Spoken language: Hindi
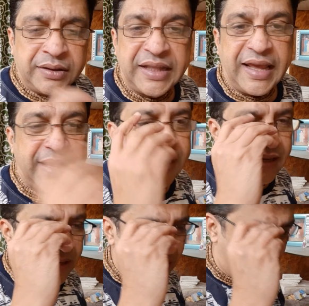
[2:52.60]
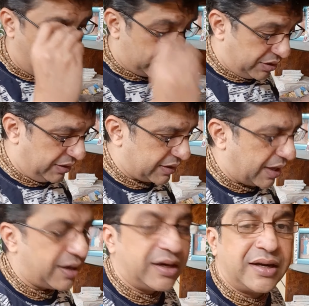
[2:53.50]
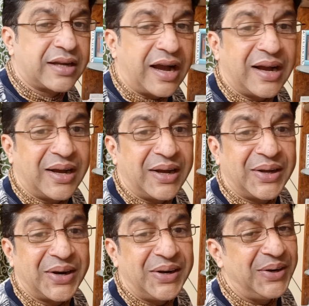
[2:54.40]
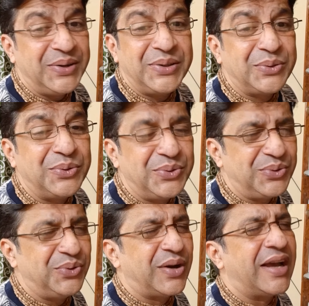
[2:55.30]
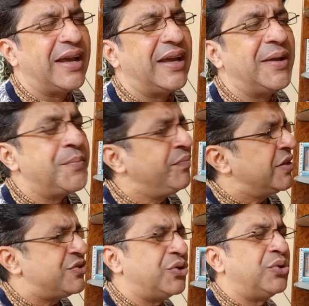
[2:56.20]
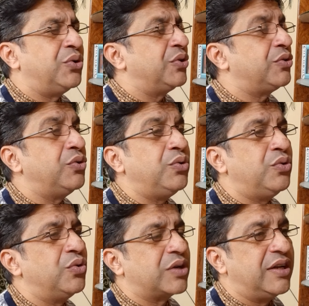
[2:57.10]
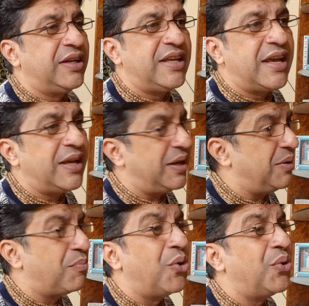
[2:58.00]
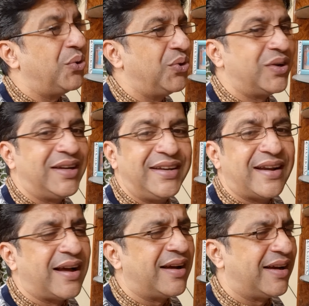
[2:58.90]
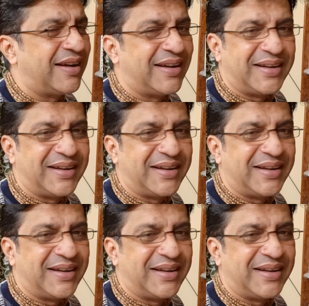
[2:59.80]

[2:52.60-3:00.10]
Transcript: तेरे दुख का कारण तू है जो तू दुख ये भोग रहा